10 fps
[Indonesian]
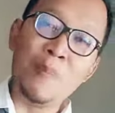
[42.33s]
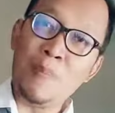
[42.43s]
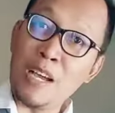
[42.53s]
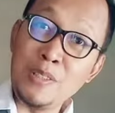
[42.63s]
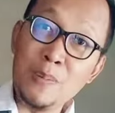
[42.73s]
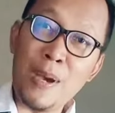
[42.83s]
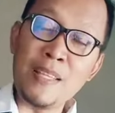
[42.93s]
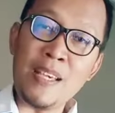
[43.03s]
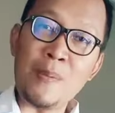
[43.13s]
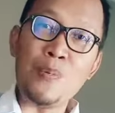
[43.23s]
Masih
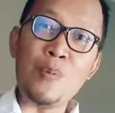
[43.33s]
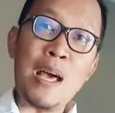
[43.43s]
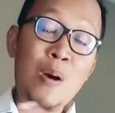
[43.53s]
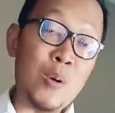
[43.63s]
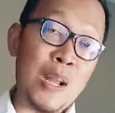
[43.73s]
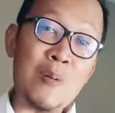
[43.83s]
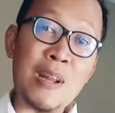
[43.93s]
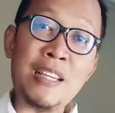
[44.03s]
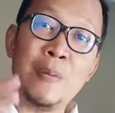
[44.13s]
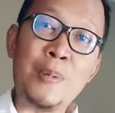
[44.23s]
banyak pula
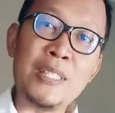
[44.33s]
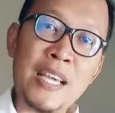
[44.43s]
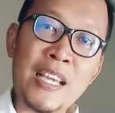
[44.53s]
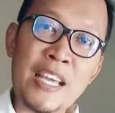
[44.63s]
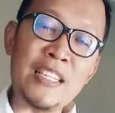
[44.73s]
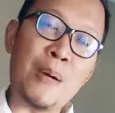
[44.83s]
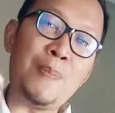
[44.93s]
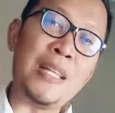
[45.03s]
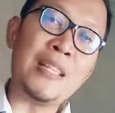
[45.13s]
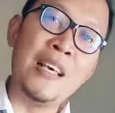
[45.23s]
orang-orang yang percaya
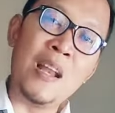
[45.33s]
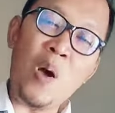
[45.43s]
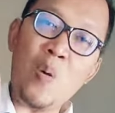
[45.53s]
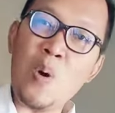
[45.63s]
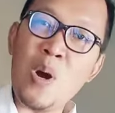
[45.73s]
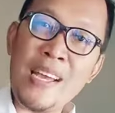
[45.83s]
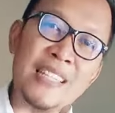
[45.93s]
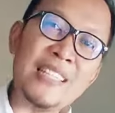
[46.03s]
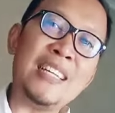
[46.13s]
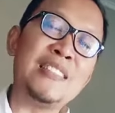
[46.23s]
dapat
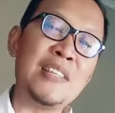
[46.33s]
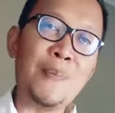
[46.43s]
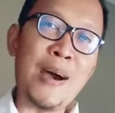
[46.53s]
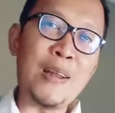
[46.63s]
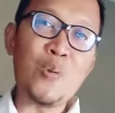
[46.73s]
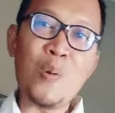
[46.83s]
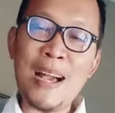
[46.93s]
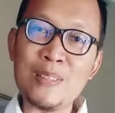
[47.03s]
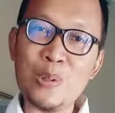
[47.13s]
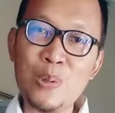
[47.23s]
lowongan kerja paruh
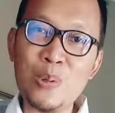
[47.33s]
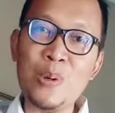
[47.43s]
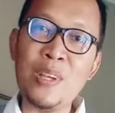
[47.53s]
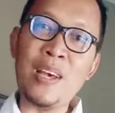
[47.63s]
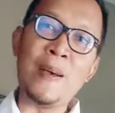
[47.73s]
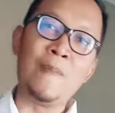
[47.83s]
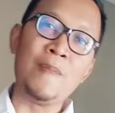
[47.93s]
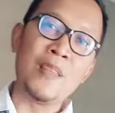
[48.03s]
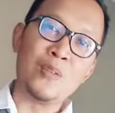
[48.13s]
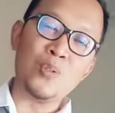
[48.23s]
waktu ya. Hmm.